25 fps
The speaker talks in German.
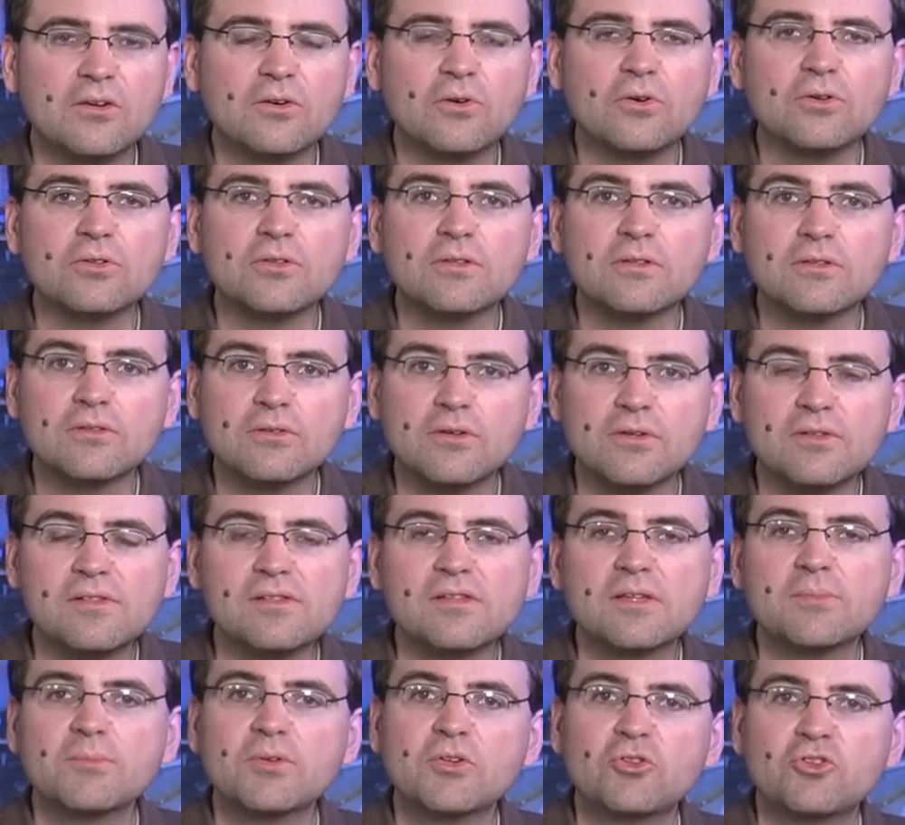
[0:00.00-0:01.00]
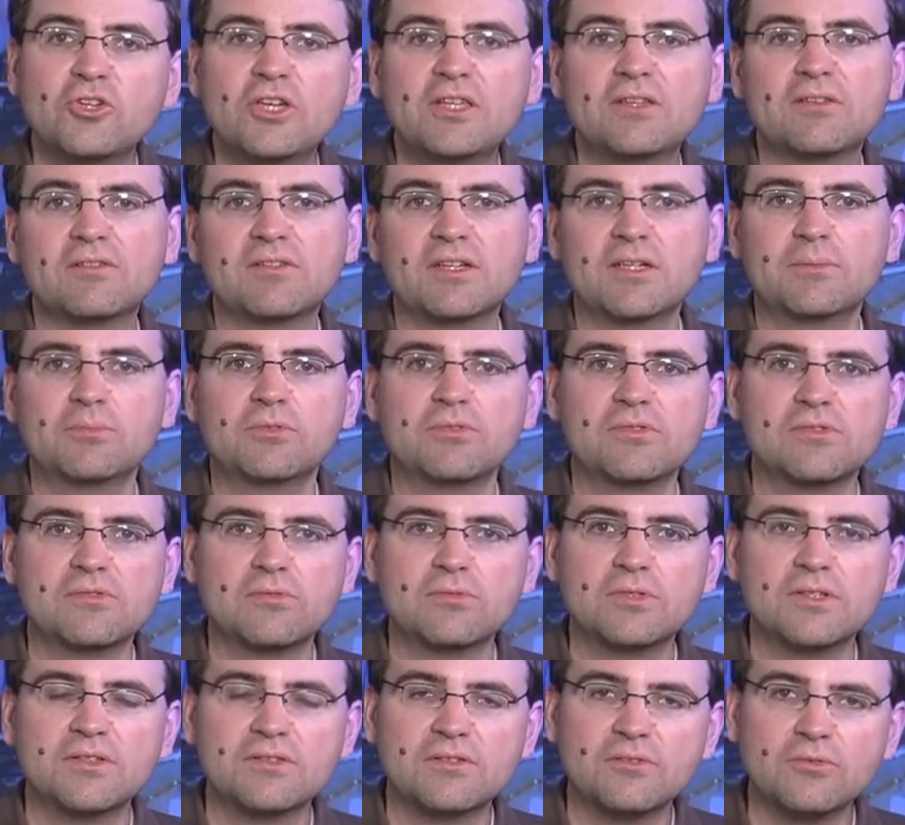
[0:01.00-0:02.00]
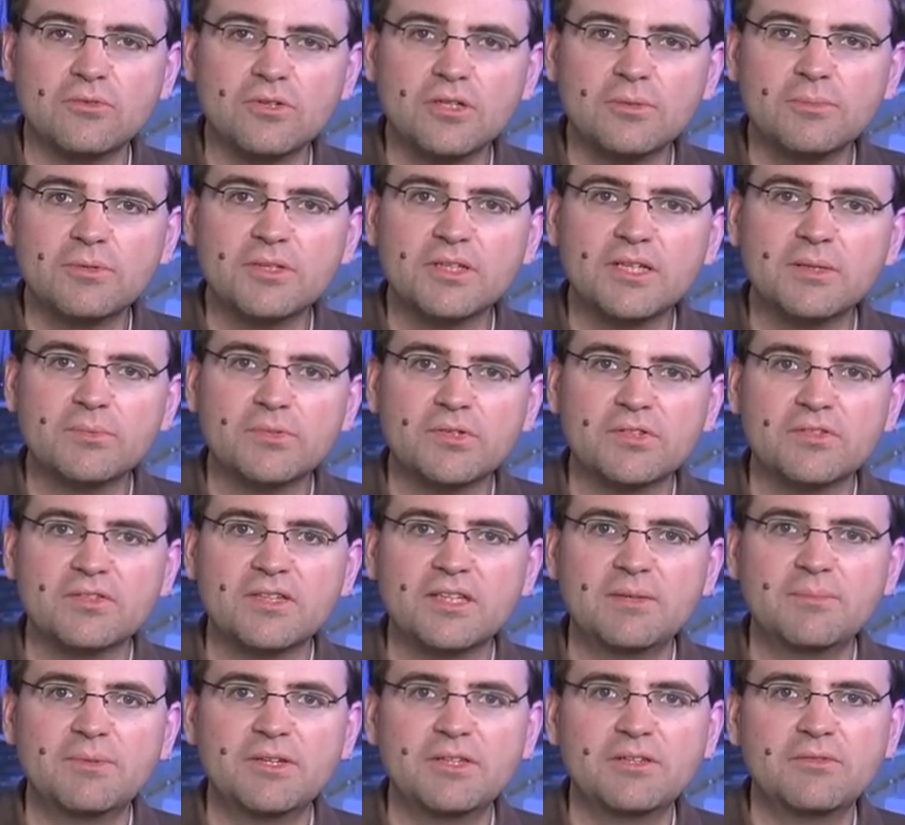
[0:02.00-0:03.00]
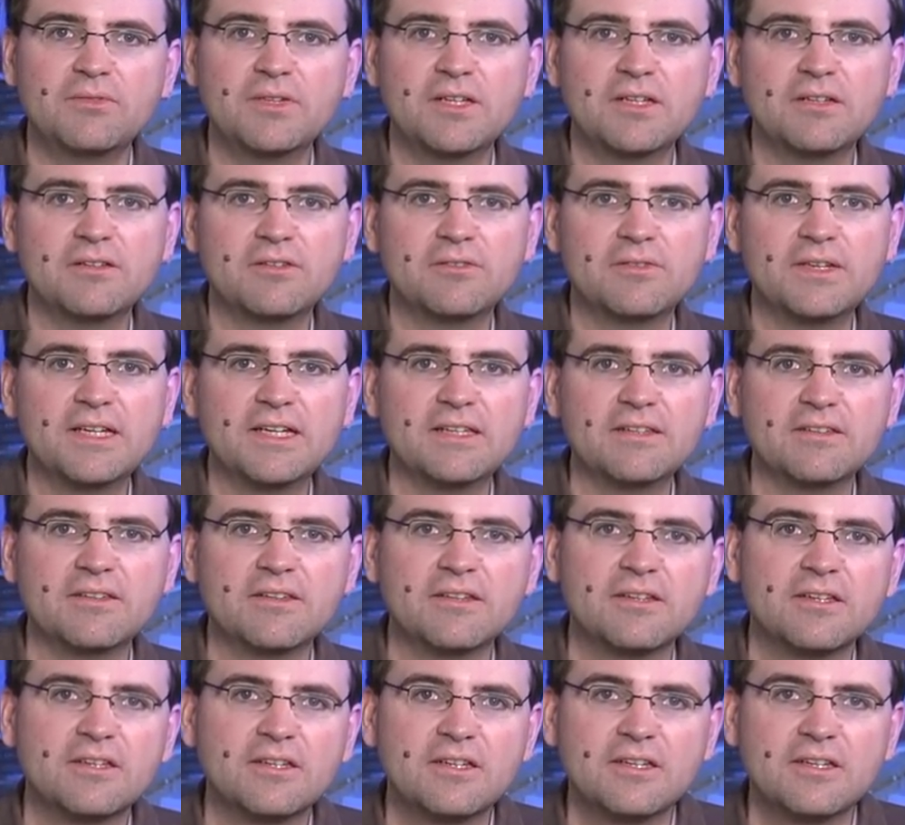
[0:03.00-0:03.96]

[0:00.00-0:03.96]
Und trotzdem geschieht es ab und zu, dass neue Betriebssysteme entwickelt werden.